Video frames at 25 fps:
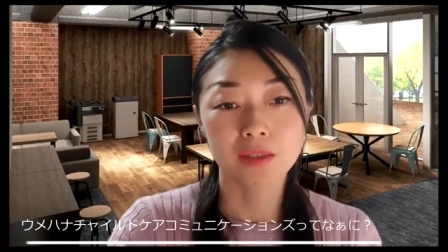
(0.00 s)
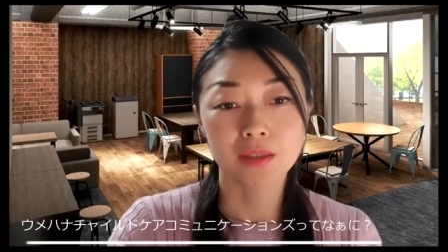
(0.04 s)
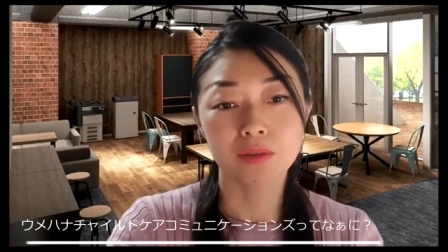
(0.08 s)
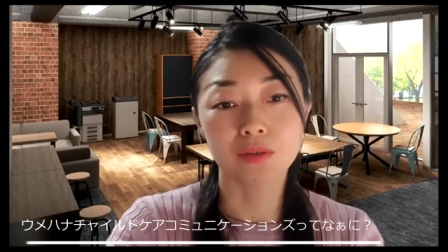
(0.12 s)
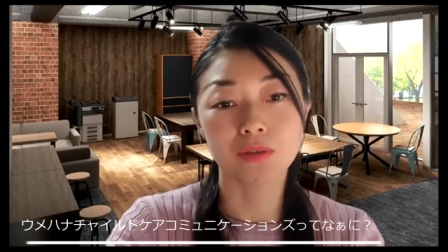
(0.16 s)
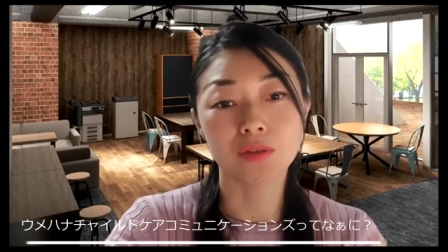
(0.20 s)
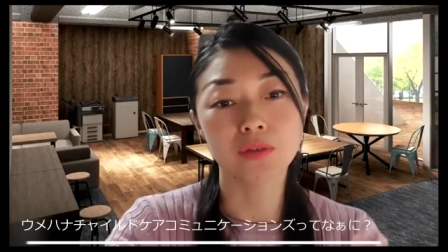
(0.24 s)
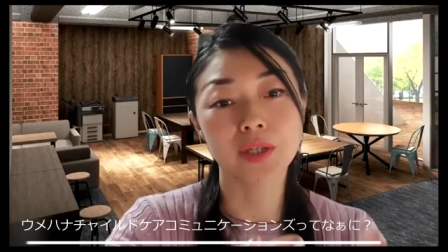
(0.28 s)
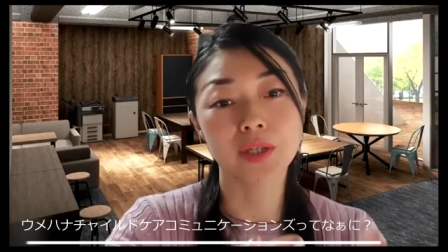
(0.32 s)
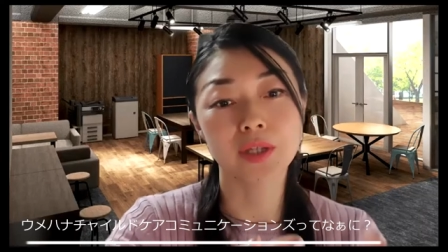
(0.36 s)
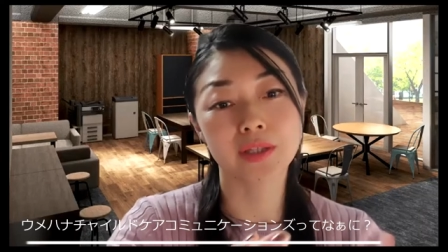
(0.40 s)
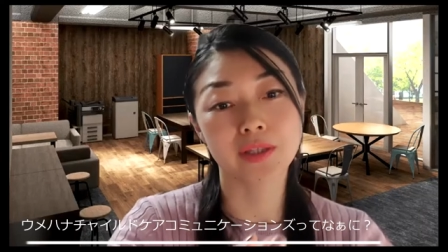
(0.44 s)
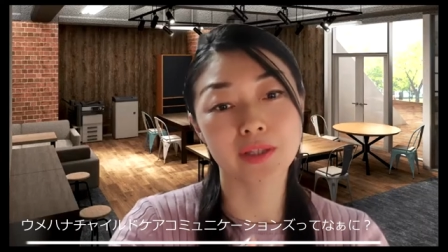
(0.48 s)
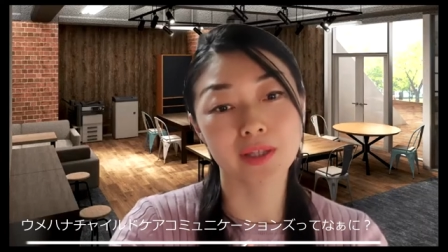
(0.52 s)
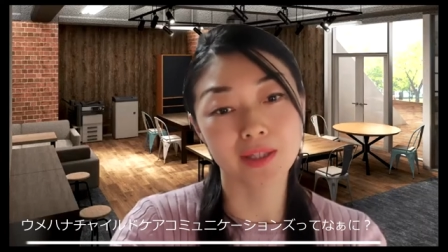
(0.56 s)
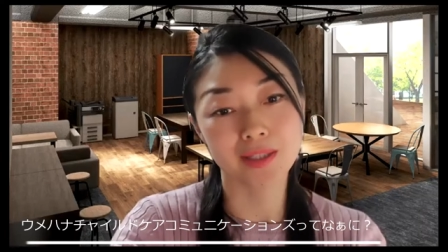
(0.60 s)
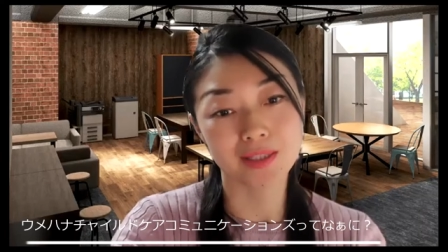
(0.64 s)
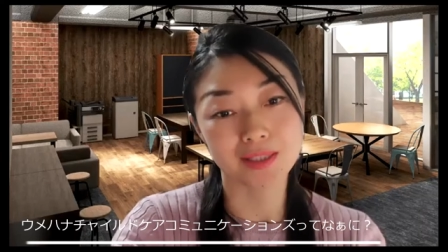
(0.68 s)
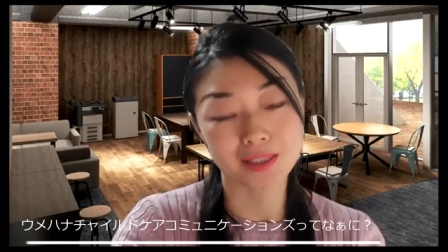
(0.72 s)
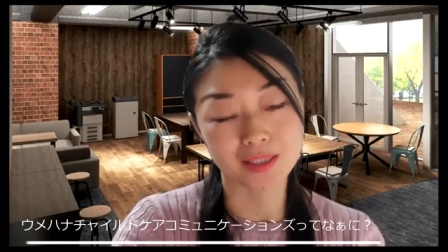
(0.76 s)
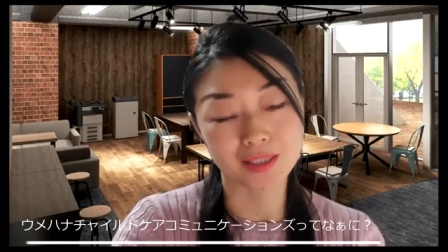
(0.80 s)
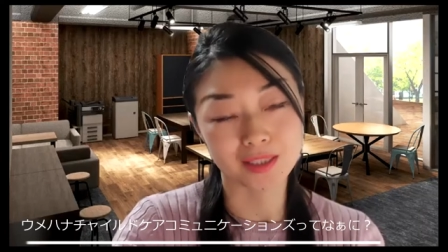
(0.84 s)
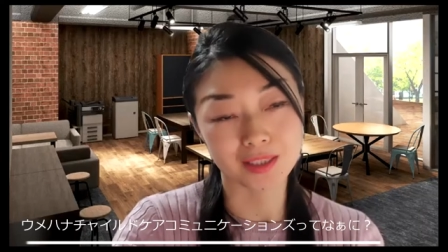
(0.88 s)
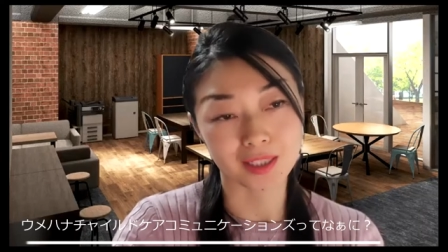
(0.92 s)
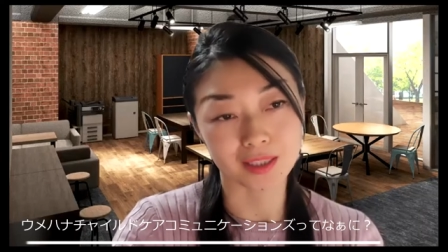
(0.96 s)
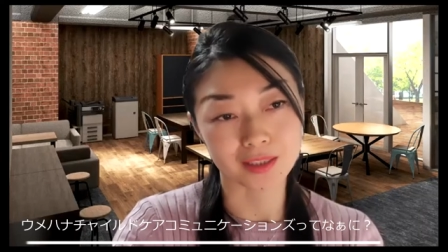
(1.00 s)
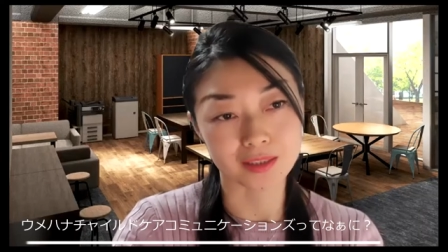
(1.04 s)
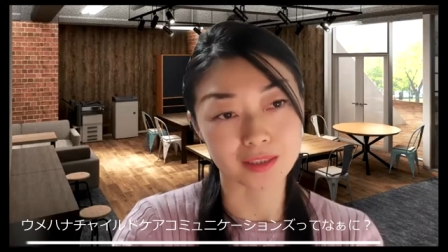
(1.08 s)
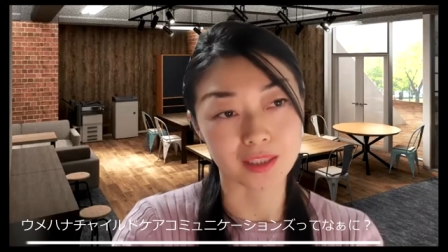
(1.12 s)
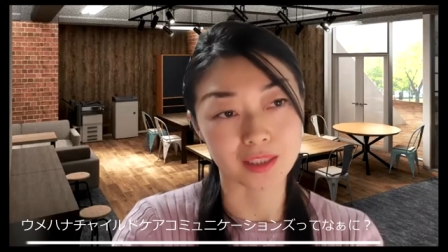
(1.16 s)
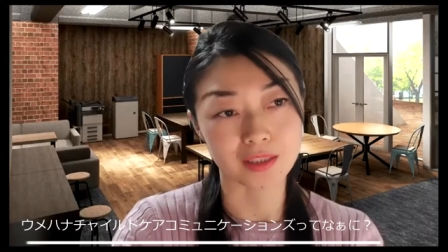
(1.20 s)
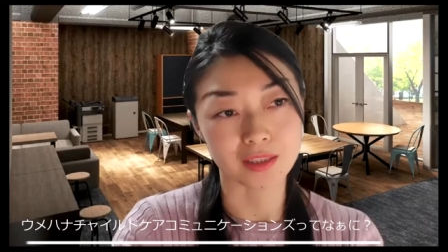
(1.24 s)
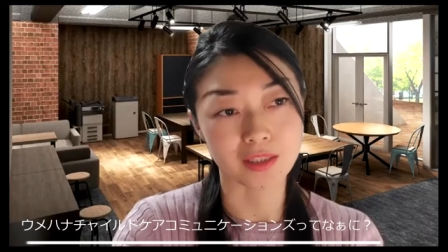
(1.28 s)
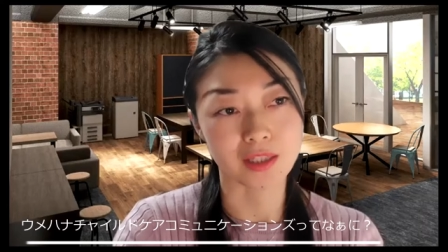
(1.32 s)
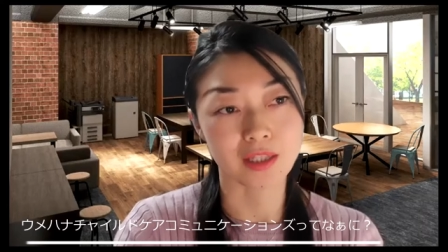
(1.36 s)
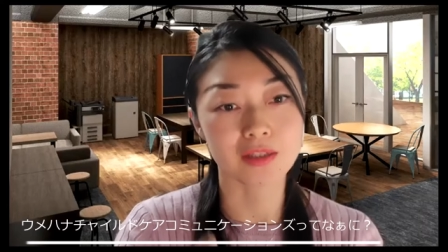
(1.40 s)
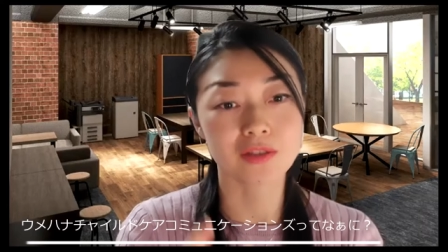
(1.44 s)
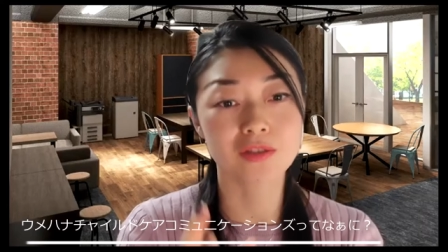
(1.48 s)
講演形式だった
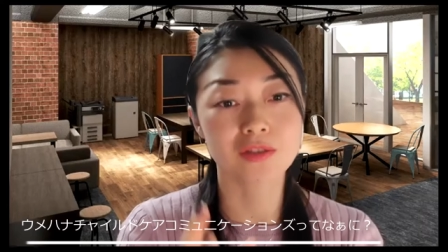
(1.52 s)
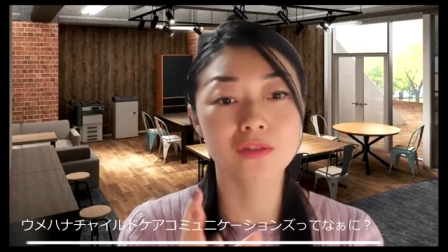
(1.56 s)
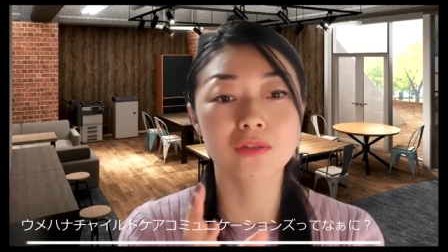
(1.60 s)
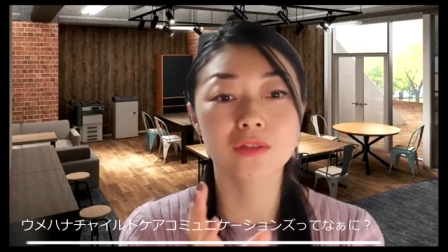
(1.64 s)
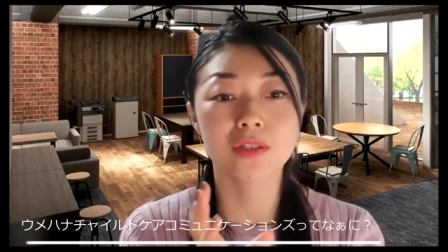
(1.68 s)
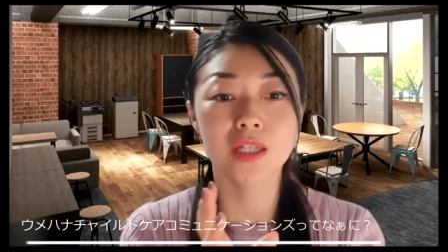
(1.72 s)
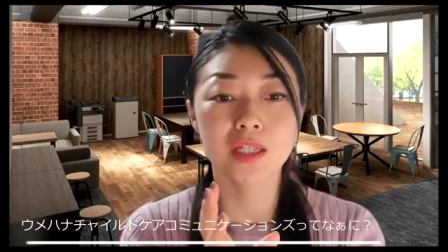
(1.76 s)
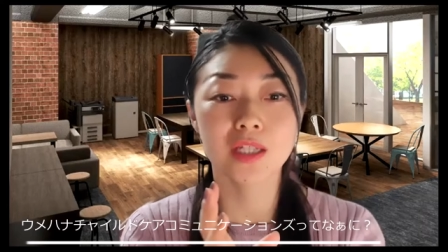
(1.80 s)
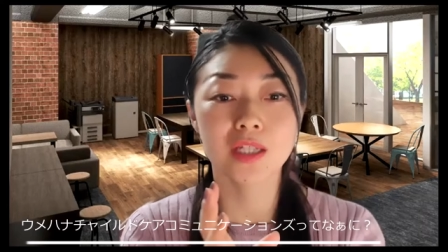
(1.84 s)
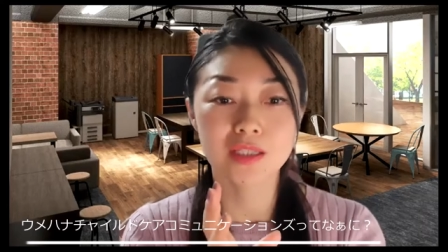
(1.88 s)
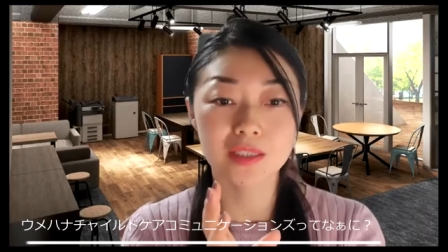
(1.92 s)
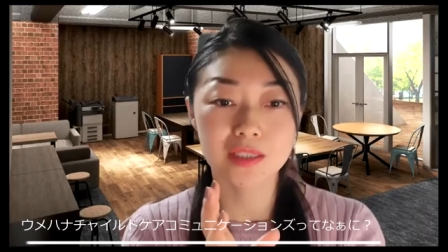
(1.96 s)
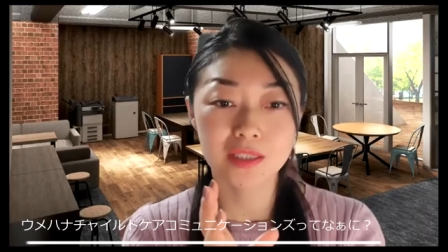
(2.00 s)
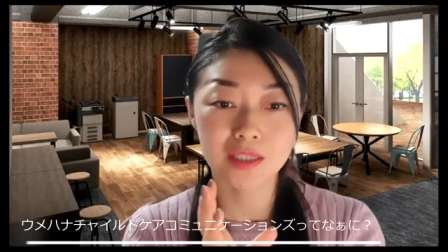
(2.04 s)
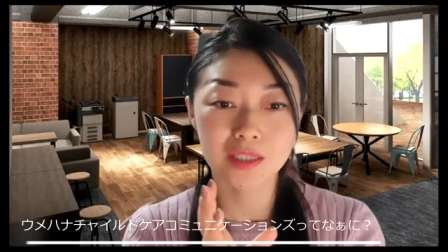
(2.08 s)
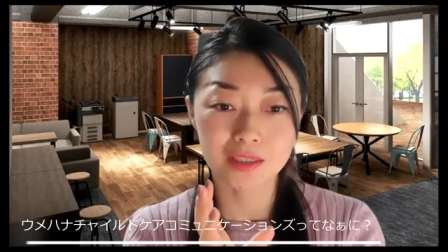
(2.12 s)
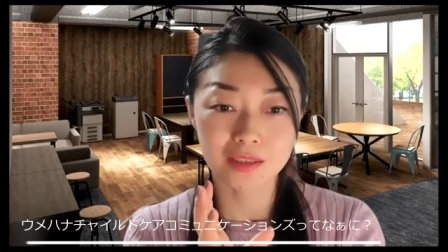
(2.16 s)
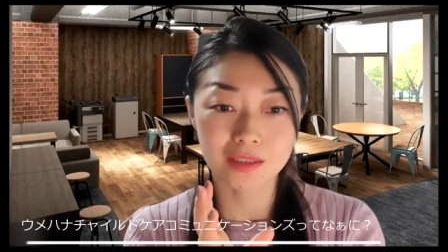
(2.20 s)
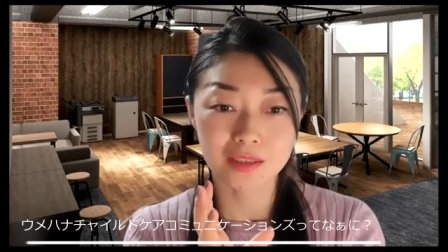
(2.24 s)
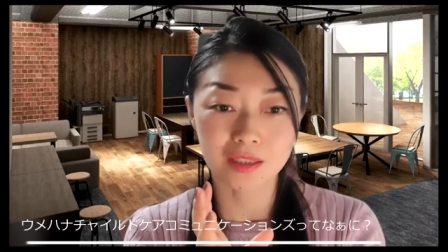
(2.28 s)
り研修形式だっ